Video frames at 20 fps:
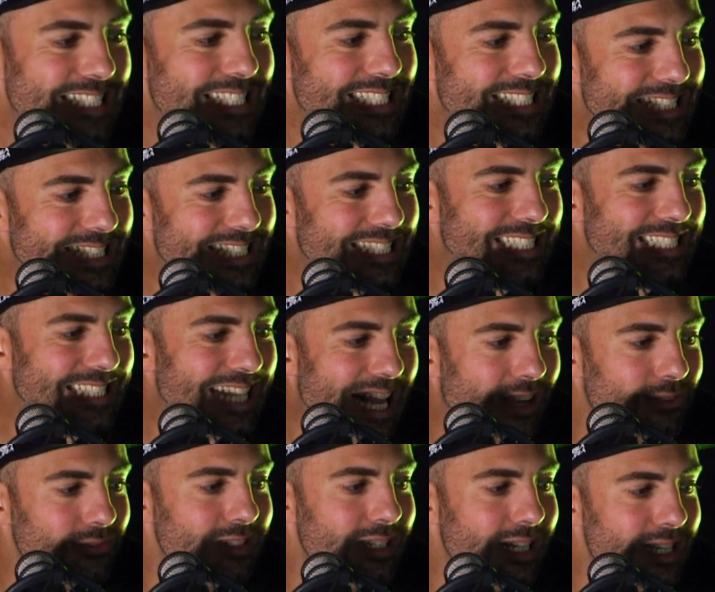
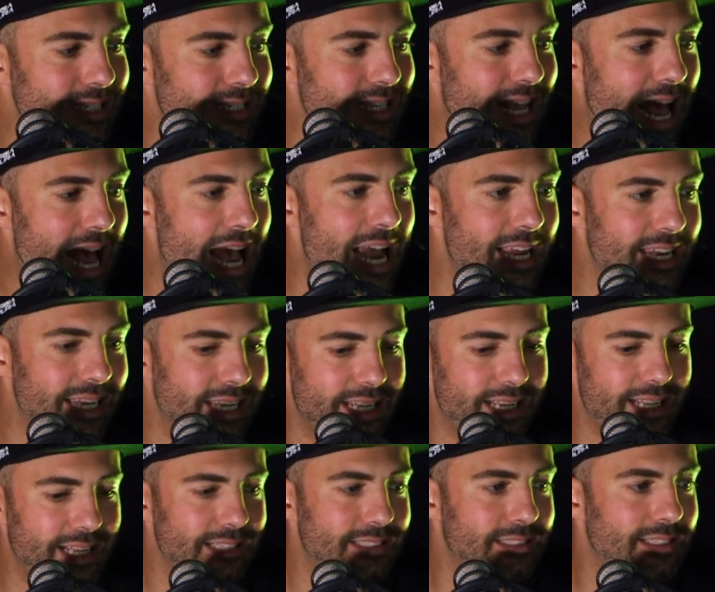sound design in
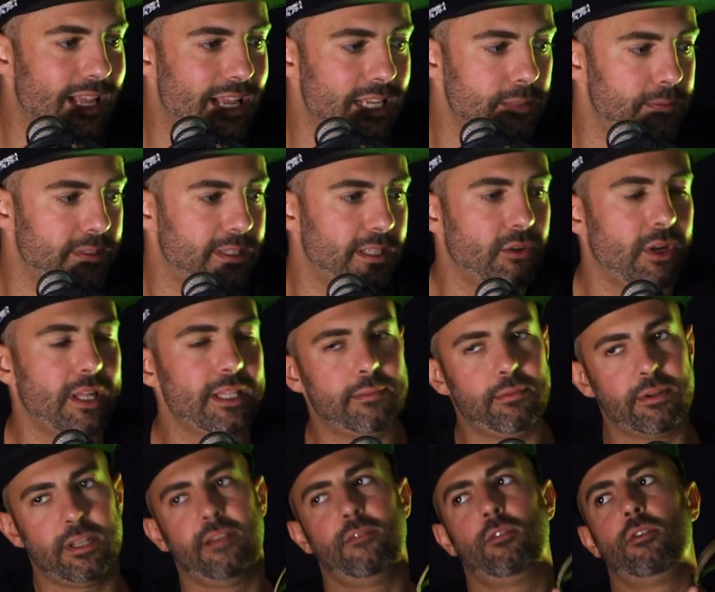realtà aspettate un
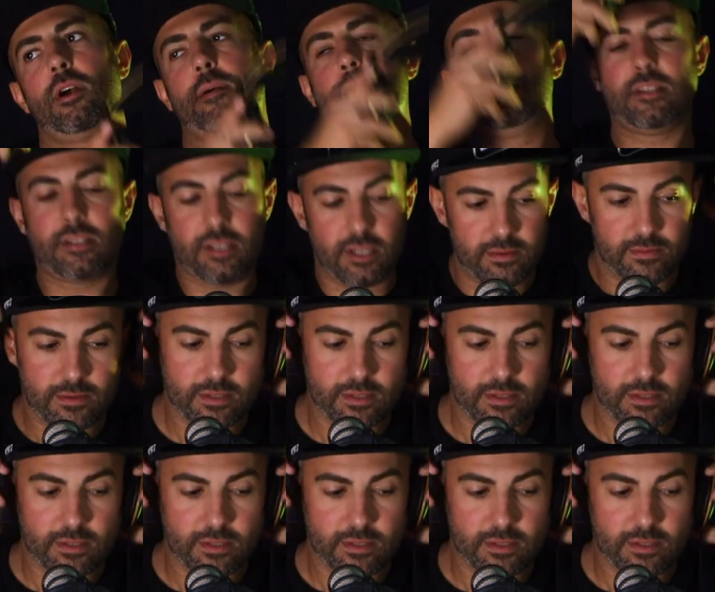attimo perché volevo capire se,